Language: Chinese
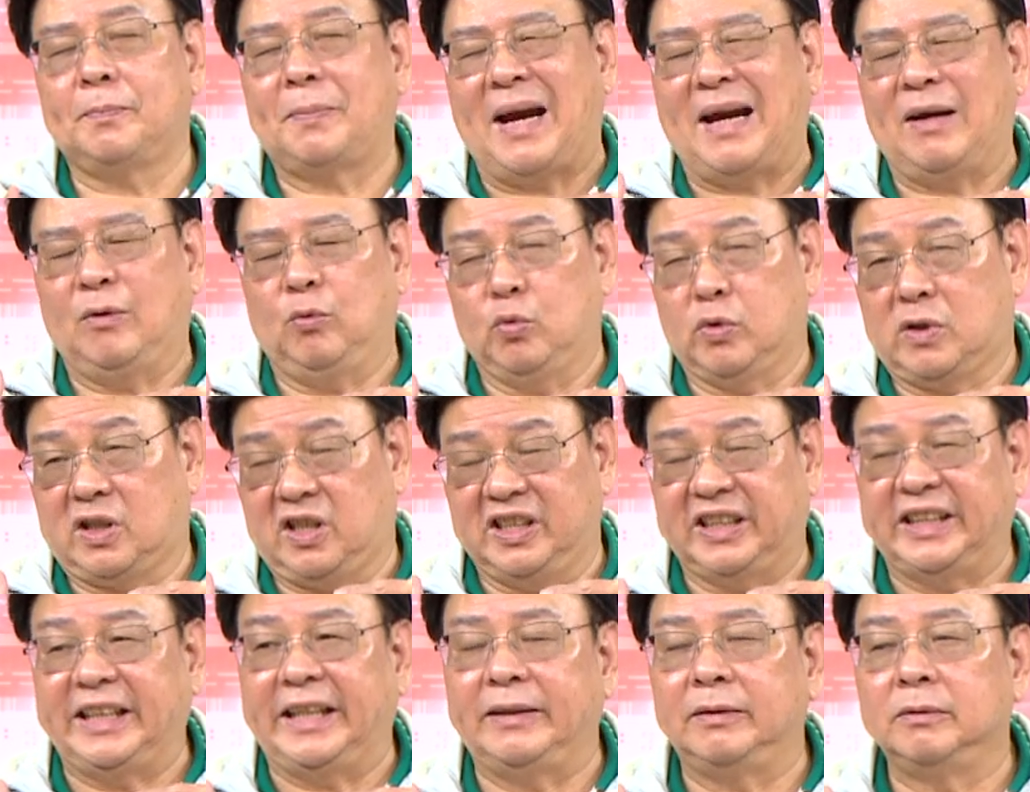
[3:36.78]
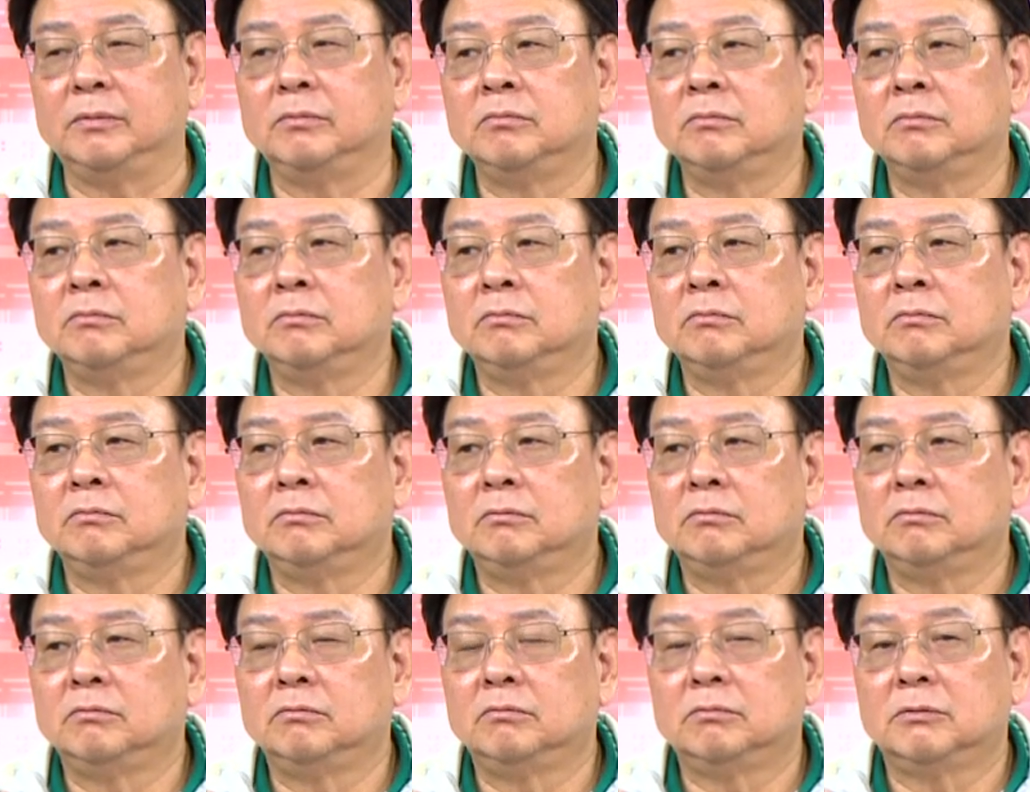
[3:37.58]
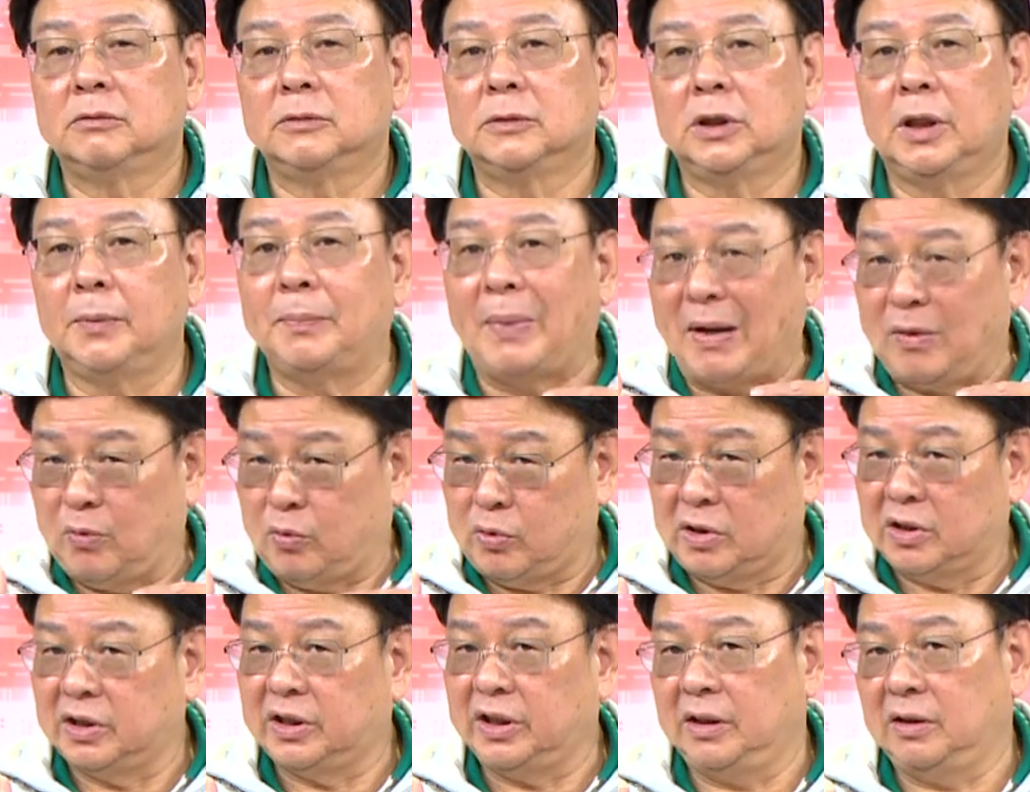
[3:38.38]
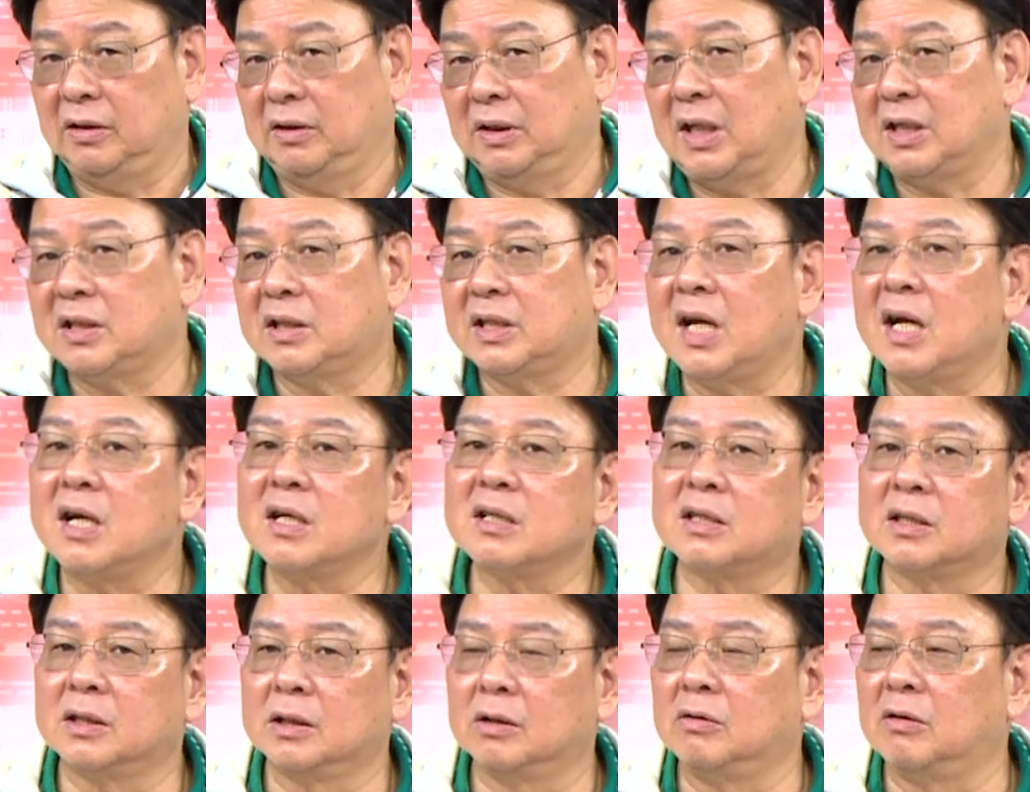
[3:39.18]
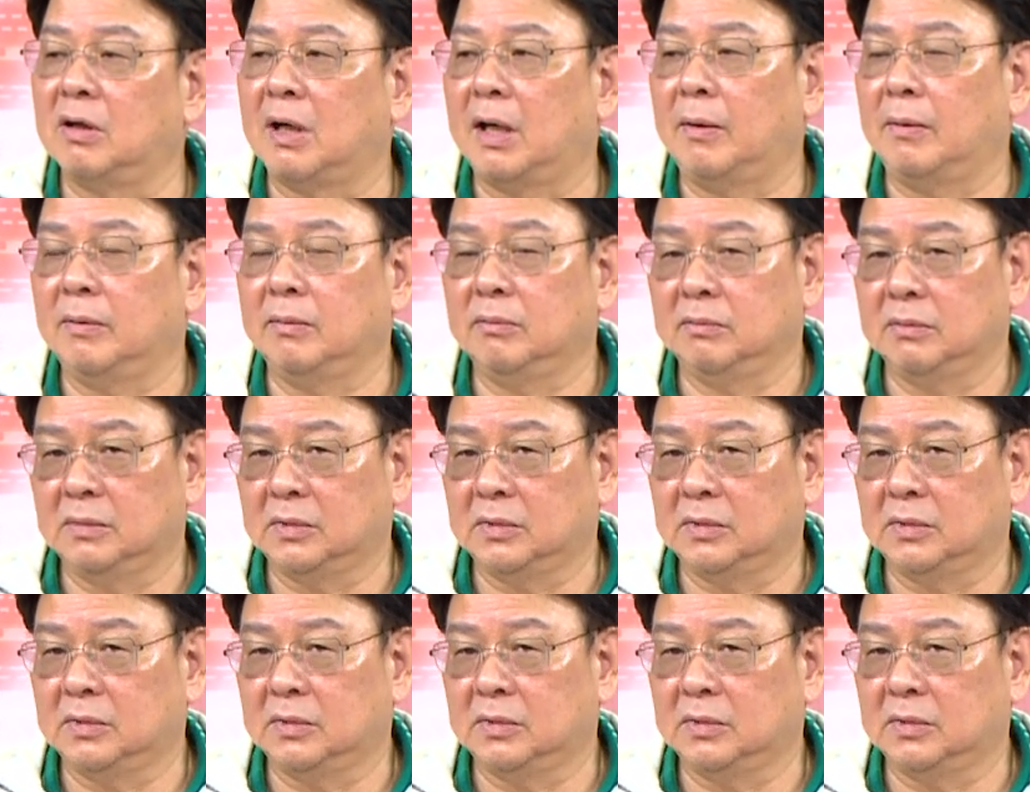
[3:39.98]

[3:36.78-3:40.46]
百五十点。一百五十点，那这样子的话，